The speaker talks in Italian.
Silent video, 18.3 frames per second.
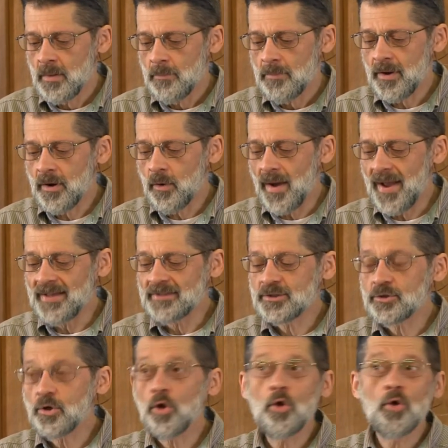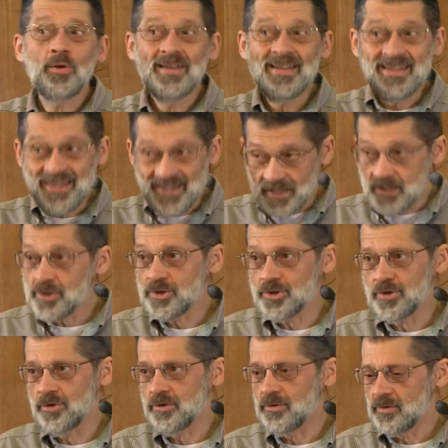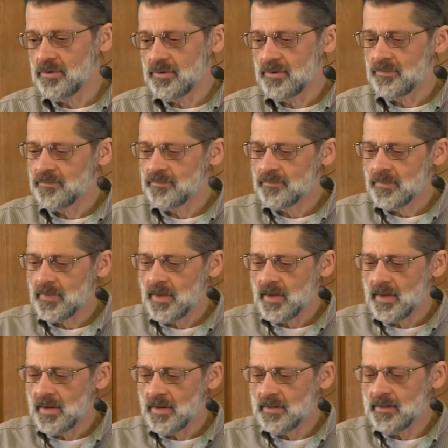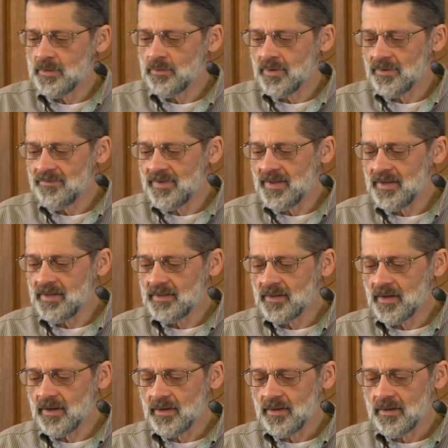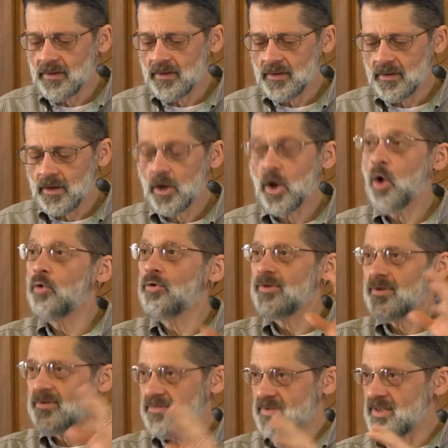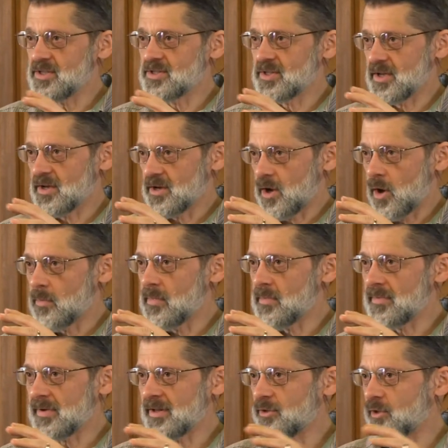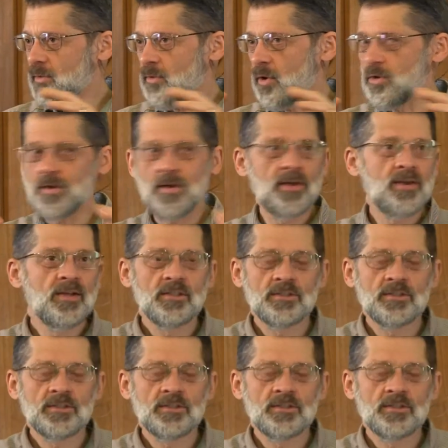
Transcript: però è solo l'inizio di una vita condivisa come marito e moglie.